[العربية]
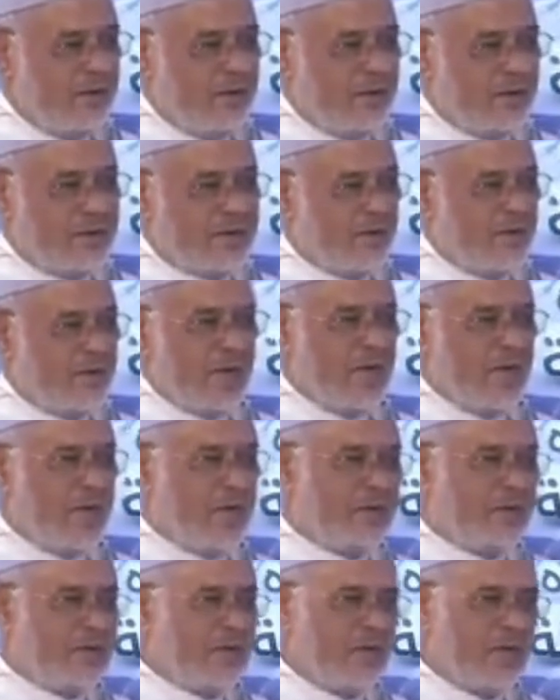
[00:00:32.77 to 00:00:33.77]
آه،
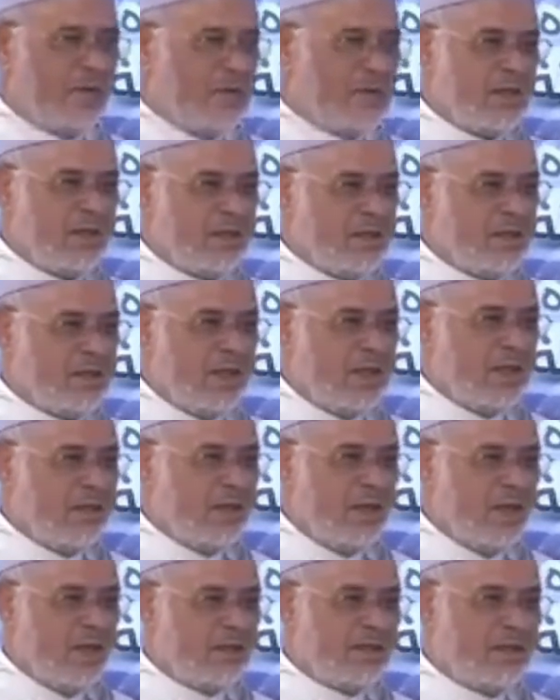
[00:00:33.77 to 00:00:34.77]
سبق أن ذكرت حتى
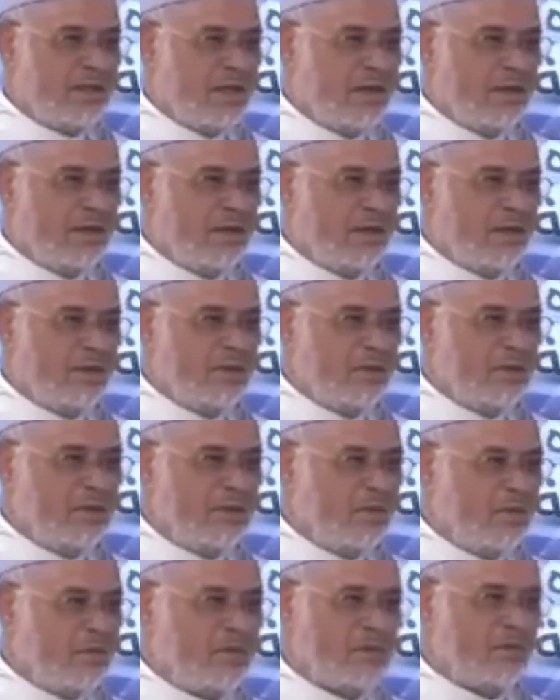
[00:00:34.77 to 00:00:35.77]
أن حتى
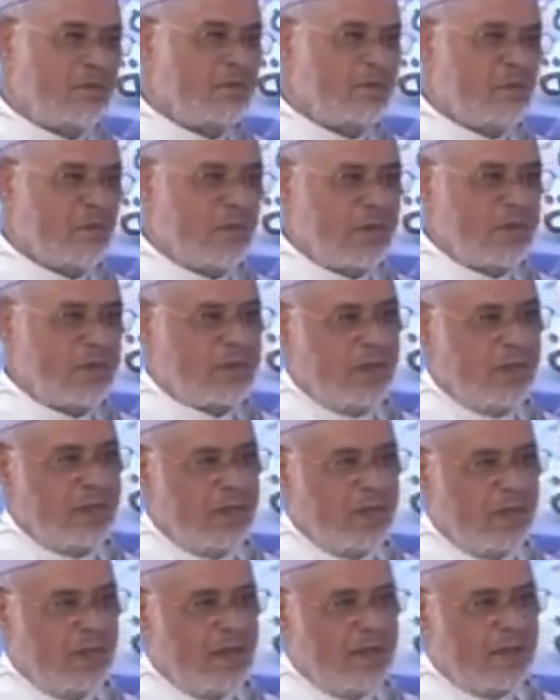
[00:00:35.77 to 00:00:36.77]
وجود
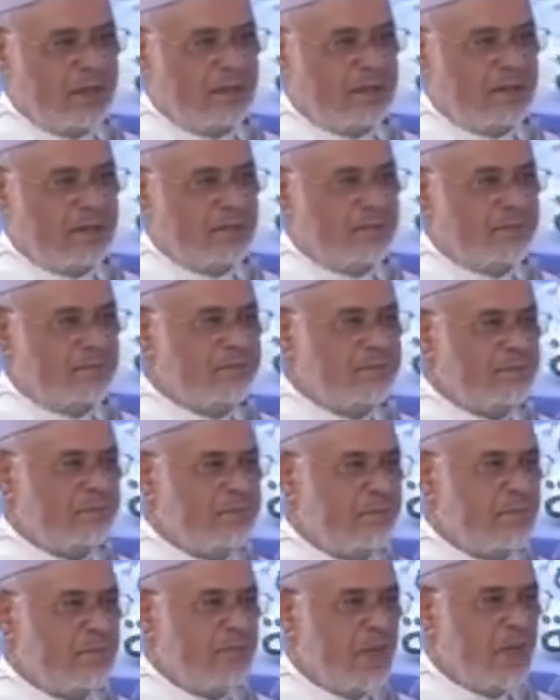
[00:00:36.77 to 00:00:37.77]
موريتانيا غلط
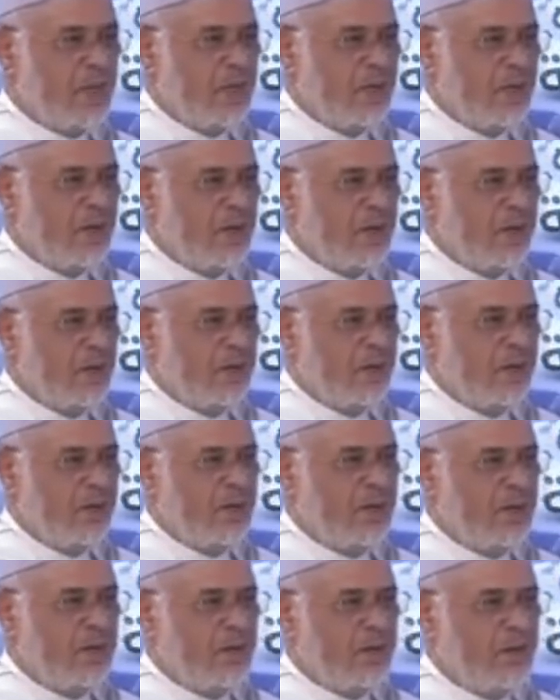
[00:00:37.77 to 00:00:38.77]
نعم.
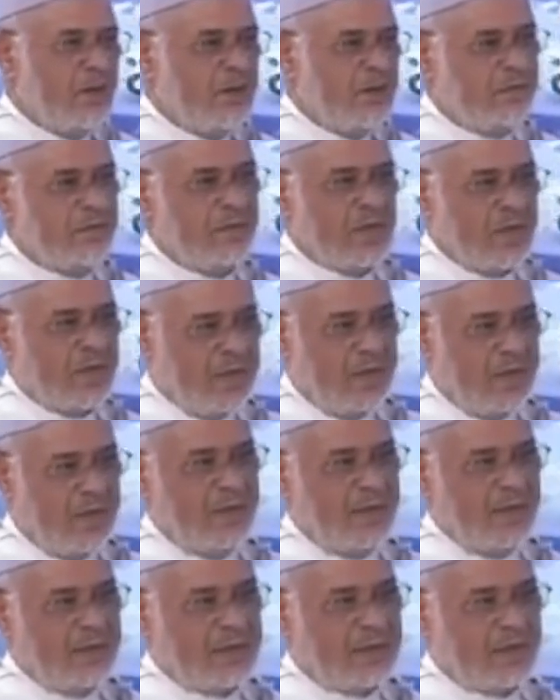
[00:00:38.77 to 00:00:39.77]

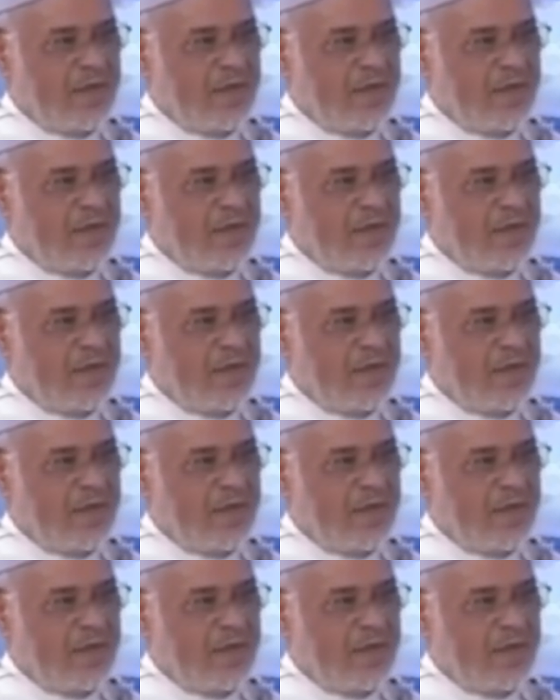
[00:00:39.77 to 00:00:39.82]
فضلا عن